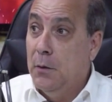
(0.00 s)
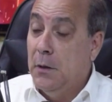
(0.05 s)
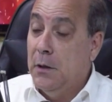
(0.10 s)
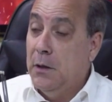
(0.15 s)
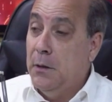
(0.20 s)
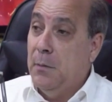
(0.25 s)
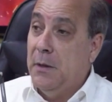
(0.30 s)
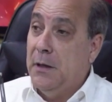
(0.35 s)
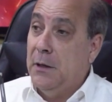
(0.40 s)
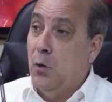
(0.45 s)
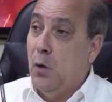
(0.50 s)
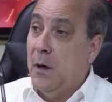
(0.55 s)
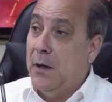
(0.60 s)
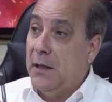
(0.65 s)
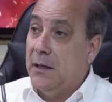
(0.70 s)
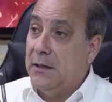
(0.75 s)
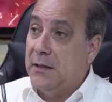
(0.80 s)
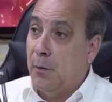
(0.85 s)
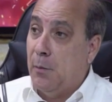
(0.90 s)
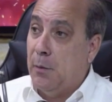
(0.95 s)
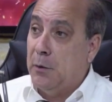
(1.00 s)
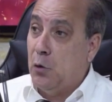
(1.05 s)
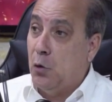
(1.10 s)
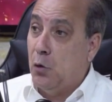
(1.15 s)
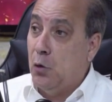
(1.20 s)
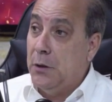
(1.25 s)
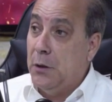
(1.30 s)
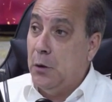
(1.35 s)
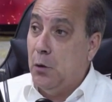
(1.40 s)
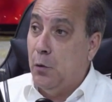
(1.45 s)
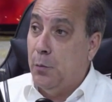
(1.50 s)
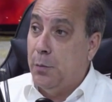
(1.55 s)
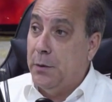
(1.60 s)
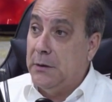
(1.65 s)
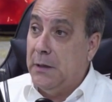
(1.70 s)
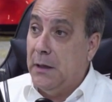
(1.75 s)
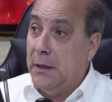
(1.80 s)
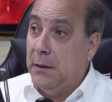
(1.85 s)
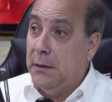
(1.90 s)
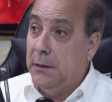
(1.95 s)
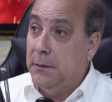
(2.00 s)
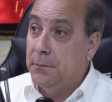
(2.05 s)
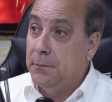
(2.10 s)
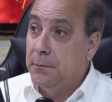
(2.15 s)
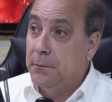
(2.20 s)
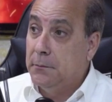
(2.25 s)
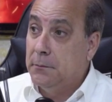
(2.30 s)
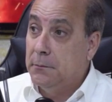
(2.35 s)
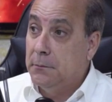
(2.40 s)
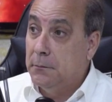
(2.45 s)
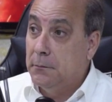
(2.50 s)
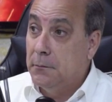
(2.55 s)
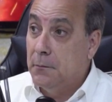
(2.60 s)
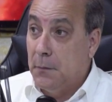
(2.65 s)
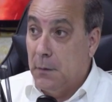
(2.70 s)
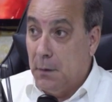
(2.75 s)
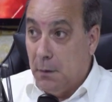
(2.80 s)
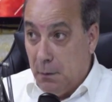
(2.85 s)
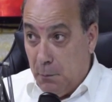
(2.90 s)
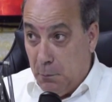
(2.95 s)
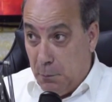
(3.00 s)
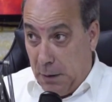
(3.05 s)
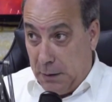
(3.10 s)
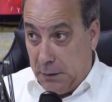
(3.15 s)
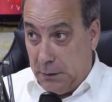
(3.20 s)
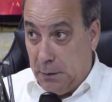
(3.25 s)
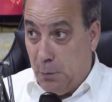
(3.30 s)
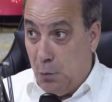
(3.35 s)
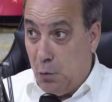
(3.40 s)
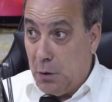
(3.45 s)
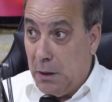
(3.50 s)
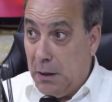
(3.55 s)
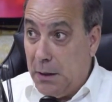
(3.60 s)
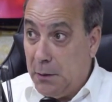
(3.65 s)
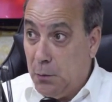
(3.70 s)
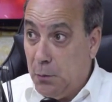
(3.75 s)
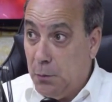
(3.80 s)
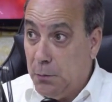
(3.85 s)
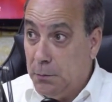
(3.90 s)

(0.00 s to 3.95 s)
y menos área de traumatología en los hospitales, para que estemos claros.